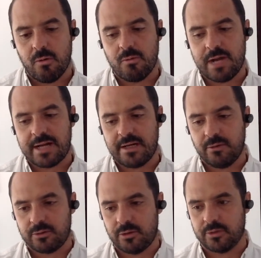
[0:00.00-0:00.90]
una
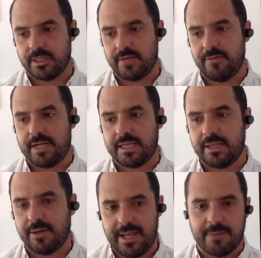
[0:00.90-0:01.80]
reducción
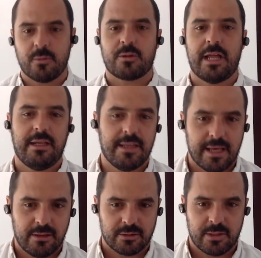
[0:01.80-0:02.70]
significativa de la
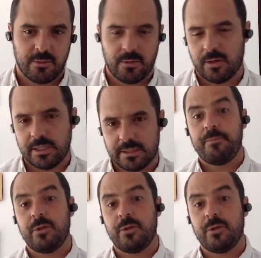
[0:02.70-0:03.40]
mortalidad de los tiburones. Mm.